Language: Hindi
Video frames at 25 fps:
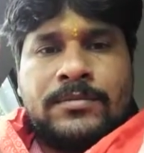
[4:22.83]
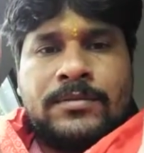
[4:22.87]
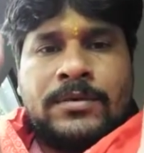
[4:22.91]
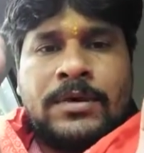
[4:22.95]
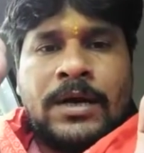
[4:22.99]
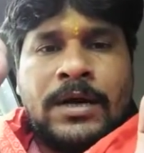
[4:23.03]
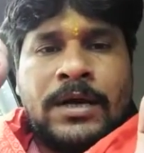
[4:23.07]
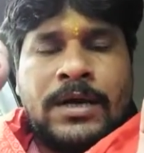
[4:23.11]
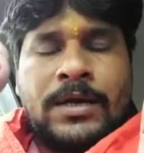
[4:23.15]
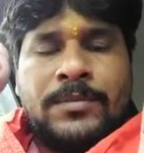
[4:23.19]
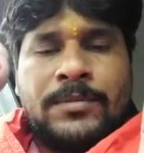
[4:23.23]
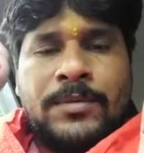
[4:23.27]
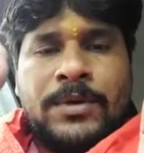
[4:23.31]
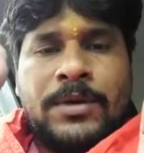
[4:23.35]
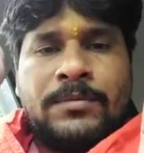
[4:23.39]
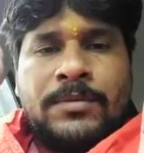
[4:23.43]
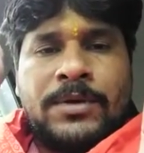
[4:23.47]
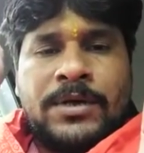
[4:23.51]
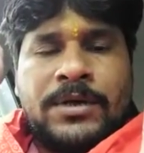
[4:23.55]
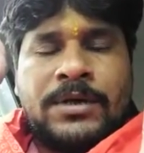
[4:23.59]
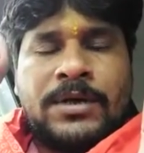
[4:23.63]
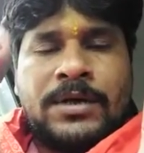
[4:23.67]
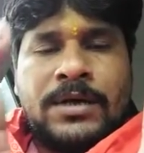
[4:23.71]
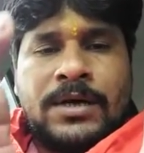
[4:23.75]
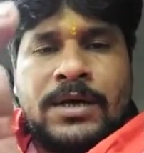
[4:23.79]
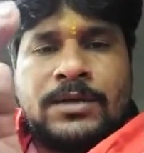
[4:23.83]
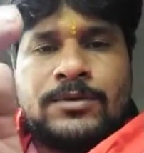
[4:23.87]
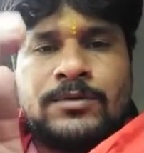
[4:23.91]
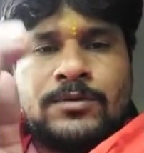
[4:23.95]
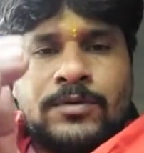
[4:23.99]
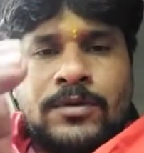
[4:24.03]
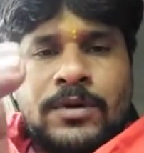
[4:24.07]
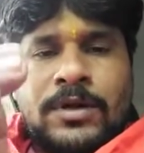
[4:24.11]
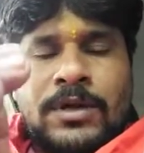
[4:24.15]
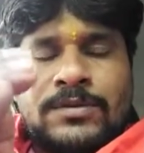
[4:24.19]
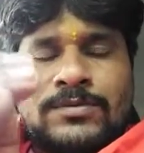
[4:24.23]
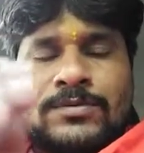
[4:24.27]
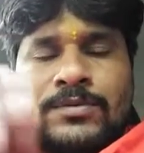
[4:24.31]
घड़े में मिट्टी का जो
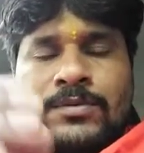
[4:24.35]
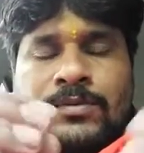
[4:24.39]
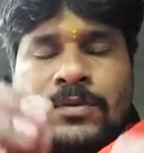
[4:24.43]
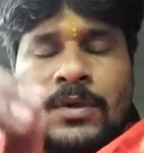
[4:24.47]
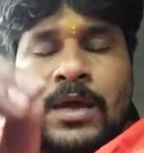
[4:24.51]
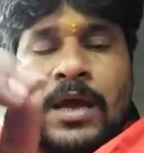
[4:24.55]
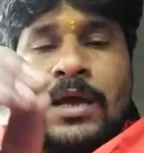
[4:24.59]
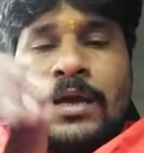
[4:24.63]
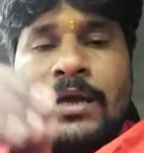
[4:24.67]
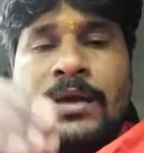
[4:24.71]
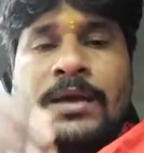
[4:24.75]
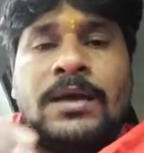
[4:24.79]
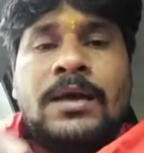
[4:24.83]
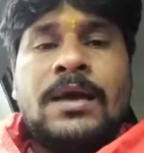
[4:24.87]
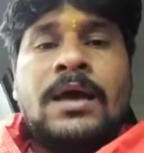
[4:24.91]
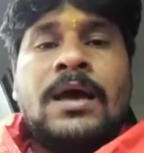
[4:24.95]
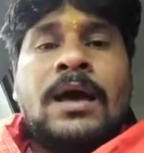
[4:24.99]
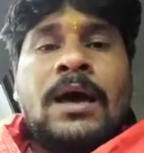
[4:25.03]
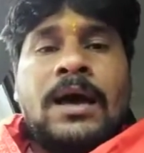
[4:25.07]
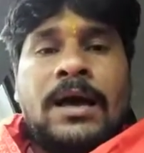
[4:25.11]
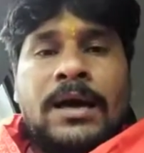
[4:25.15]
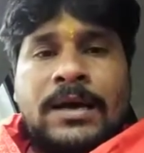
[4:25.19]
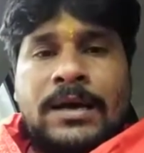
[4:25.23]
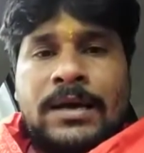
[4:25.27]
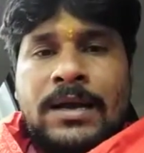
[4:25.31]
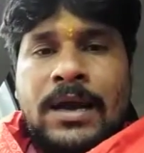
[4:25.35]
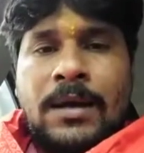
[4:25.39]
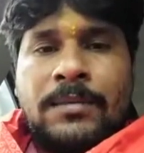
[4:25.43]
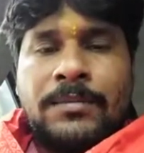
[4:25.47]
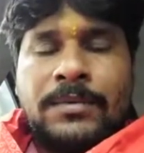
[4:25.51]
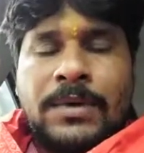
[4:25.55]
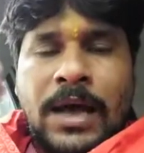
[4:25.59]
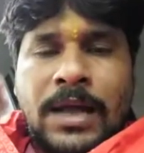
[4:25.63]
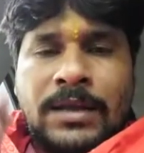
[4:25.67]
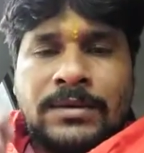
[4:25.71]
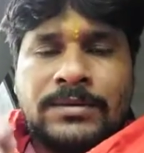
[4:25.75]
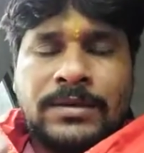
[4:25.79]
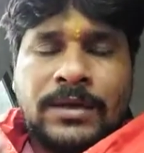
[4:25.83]
कलश होता है अगर आप
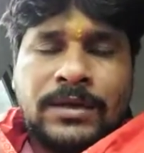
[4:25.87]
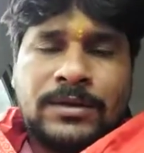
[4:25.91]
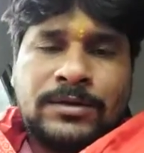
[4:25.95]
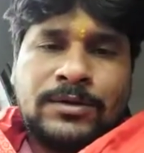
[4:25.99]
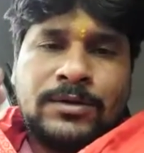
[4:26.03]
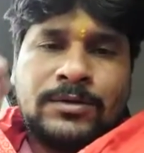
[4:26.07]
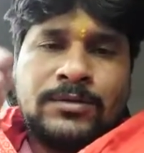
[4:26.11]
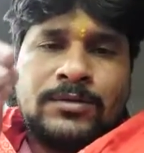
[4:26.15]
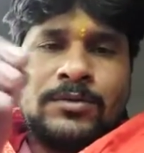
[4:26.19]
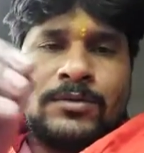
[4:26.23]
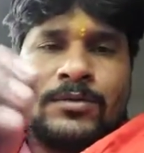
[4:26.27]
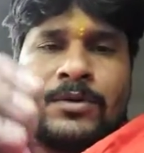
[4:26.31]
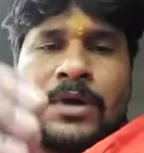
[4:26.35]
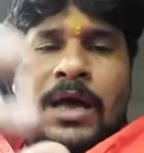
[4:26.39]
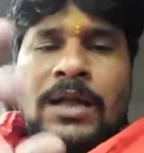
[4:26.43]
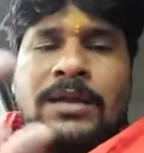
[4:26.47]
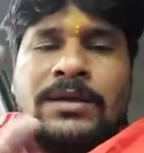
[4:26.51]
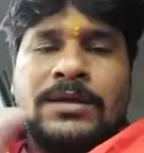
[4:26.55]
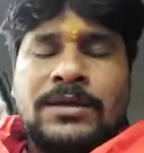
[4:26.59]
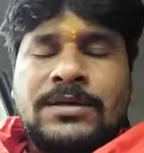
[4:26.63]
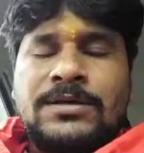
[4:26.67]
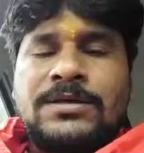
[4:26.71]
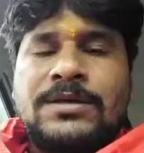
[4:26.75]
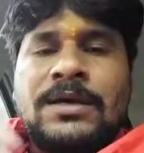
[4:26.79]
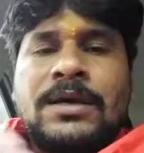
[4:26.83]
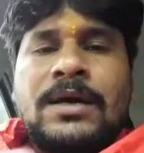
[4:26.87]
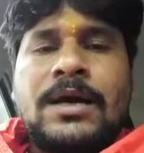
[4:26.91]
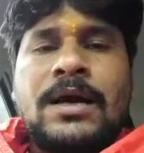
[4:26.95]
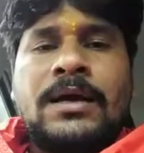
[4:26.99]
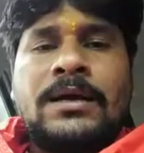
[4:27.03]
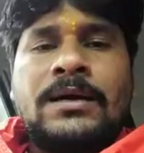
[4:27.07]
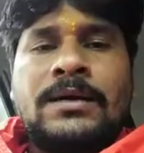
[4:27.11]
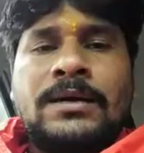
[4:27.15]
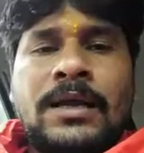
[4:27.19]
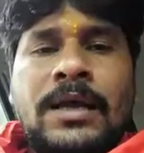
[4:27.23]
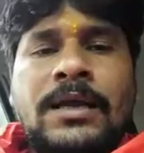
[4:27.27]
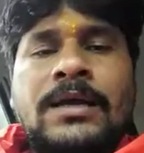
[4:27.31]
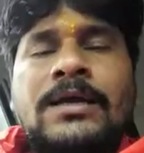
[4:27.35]
डाल सकते हैं तो डाल दीजिएगा
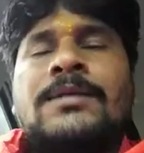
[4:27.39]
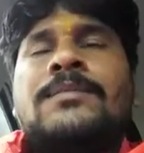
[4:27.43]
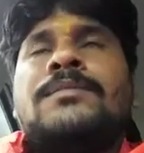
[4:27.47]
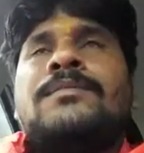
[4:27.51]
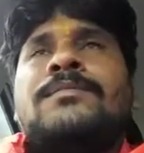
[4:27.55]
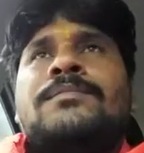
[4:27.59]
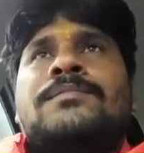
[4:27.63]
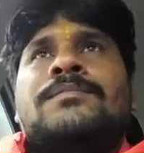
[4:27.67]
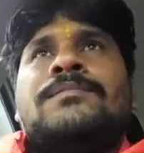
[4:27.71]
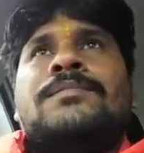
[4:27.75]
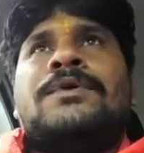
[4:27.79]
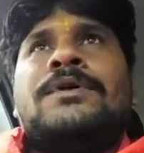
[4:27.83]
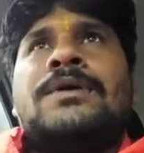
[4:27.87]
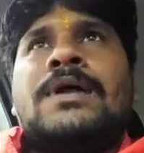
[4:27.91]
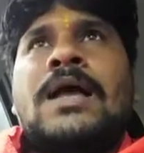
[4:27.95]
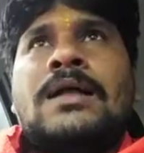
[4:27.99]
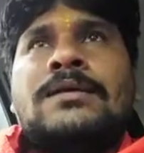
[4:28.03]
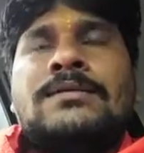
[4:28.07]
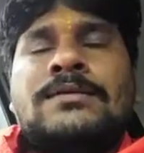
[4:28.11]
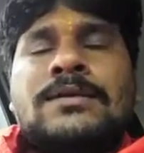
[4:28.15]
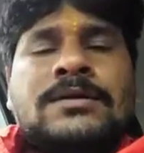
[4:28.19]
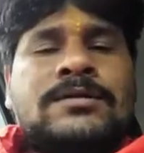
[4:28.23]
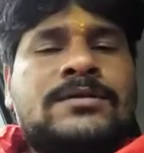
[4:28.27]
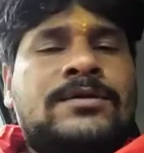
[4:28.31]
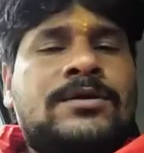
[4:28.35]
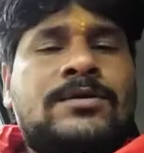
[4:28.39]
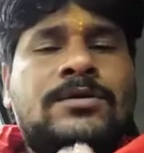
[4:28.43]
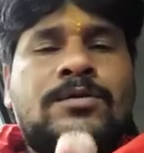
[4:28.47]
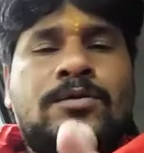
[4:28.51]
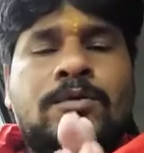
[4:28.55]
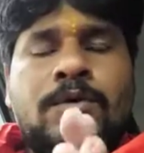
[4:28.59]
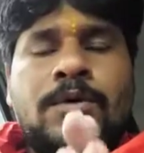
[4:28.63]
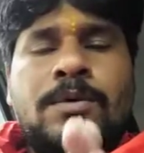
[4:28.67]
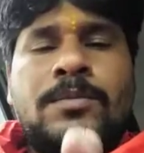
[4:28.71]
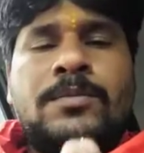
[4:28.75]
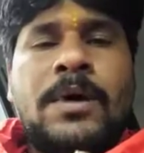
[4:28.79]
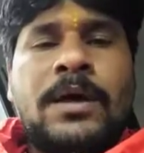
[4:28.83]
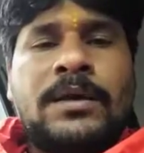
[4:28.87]
नहीं भी डाल सकते हैं तो
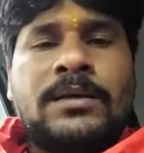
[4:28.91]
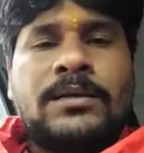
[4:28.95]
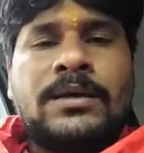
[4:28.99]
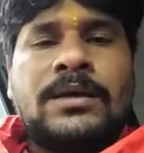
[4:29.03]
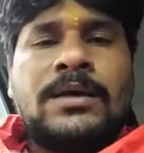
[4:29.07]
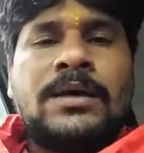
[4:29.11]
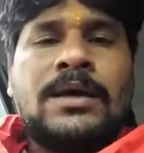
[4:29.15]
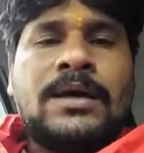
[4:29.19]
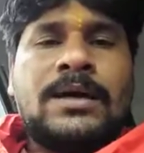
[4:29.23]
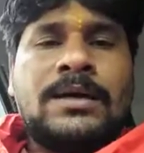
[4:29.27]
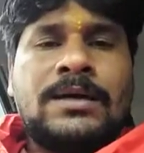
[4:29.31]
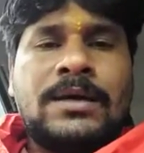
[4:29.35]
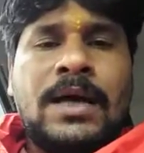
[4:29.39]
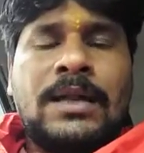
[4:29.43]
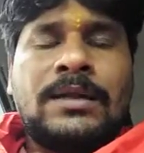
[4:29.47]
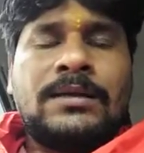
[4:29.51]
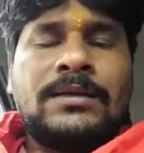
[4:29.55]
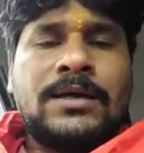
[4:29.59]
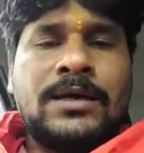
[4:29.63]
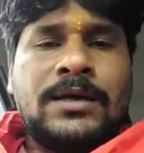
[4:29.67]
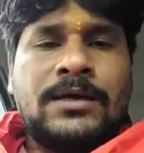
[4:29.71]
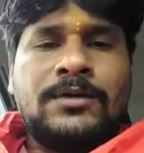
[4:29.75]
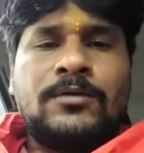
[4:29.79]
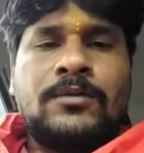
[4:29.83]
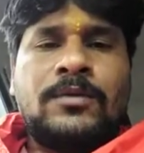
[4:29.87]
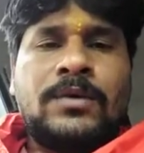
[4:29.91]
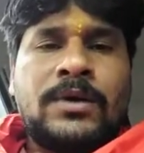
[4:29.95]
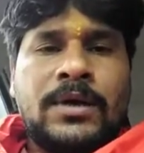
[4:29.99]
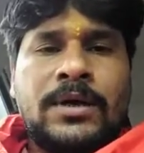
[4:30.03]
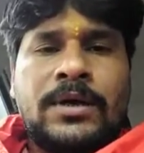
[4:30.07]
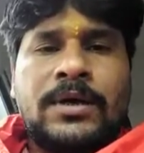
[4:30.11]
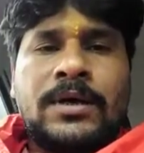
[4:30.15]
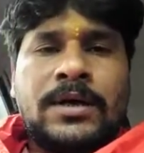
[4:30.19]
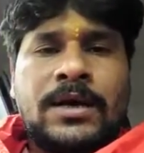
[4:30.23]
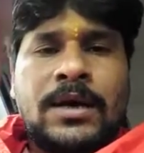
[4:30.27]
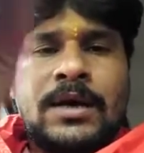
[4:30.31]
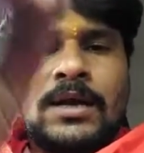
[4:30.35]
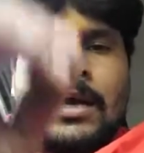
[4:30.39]
कोई बात नहीं अगर डालते हैं तो
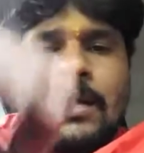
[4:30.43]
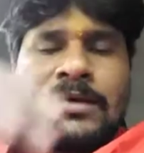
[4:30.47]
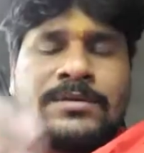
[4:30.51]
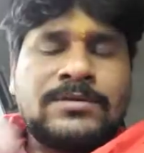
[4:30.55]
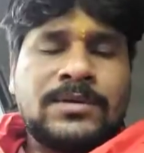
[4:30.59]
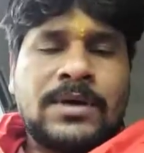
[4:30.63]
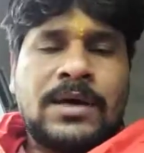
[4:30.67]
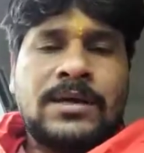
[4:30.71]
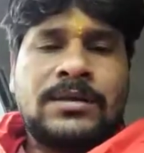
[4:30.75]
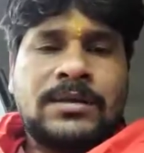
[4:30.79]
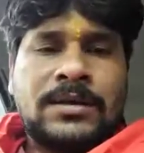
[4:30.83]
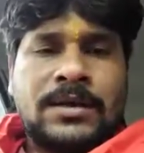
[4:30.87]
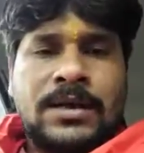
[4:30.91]
एक एक अनाज सात